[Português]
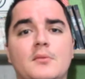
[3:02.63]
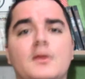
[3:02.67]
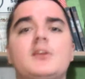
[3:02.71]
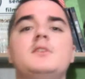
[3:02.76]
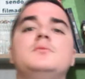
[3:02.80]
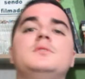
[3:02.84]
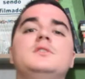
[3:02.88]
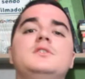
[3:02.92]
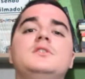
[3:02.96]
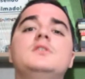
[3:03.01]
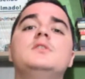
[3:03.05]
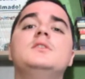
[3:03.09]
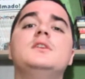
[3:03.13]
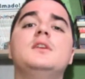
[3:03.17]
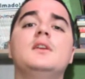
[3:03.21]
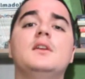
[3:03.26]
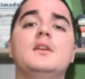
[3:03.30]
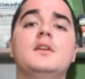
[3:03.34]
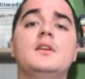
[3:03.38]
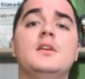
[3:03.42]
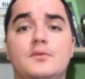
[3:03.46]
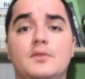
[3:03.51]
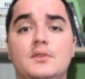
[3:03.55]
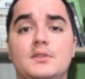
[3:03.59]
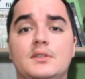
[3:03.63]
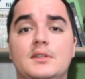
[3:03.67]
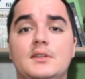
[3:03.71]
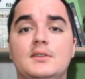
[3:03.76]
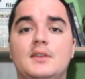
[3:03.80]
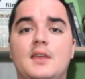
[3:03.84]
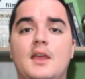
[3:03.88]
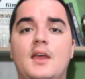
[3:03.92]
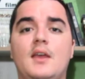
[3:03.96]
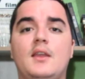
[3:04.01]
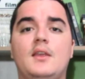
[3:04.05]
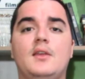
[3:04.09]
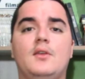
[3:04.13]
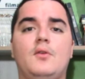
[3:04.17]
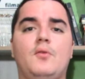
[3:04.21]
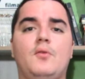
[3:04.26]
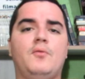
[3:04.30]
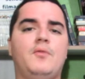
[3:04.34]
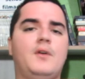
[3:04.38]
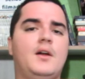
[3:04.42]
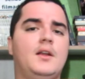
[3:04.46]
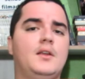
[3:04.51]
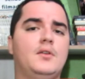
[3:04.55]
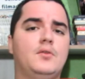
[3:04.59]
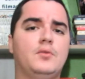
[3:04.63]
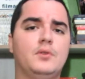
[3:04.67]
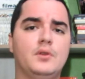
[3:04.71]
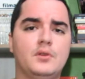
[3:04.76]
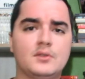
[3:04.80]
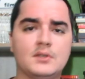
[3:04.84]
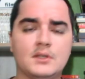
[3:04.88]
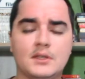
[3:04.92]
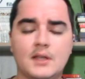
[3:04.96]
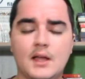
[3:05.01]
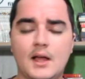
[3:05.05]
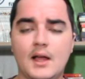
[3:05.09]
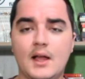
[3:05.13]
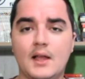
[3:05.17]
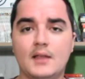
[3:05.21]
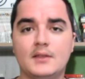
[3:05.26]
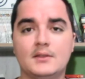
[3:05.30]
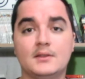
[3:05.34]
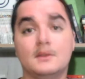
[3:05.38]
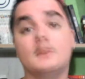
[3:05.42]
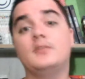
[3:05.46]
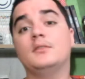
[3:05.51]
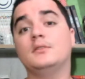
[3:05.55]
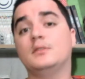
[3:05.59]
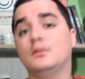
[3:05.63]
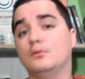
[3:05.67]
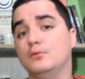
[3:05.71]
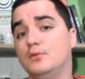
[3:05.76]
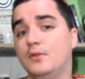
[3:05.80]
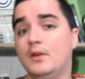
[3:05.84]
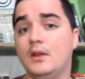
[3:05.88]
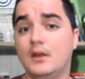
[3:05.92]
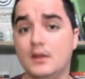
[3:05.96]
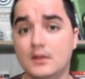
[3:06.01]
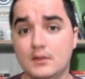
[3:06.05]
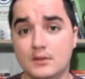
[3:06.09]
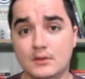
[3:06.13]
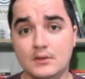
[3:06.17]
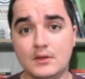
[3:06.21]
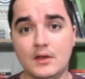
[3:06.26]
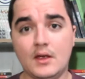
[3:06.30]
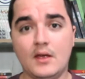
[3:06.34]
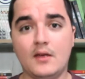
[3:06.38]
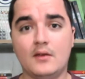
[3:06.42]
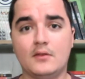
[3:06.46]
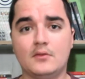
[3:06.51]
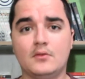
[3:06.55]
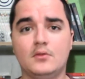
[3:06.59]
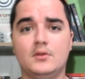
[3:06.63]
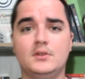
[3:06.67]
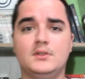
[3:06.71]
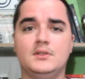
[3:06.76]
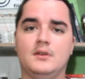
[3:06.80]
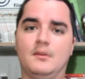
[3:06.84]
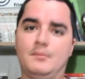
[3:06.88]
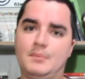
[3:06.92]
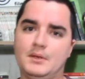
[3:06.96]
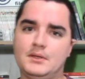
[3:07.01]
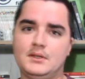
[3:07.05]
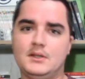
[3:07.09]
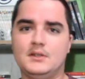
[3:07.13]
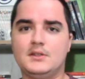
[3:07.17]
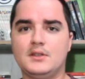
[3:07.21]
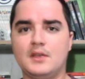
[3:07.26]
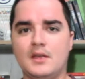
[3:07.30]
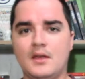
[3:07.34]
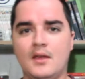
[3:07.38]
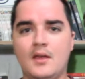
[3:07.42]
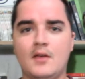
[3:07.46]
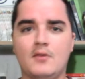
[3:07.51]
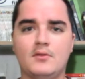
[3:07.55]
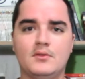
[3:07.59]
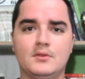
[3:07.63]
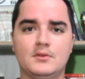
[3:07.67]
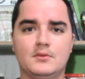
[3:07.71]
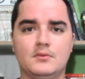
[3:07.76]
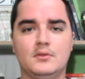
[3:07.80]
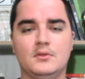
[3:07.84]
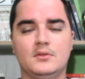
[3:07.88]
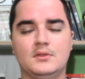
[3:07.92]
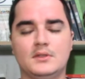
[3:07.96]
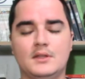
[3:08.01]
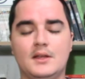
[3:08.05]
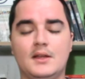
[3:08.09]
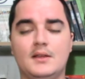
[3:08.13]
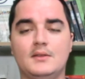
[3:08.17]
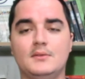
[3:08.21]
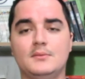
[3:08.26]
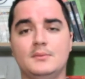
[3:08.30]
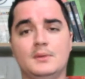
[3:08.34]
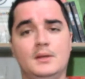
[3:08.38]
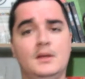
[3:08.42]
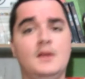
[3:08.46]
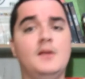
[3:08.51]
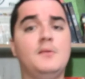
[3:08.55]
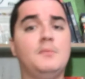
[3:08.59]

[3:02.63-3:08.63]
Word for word: mas me dizem aí que vocês querem fale curiosidades que são diferentes de recordes, apesar de que recordes é curiosidades, né?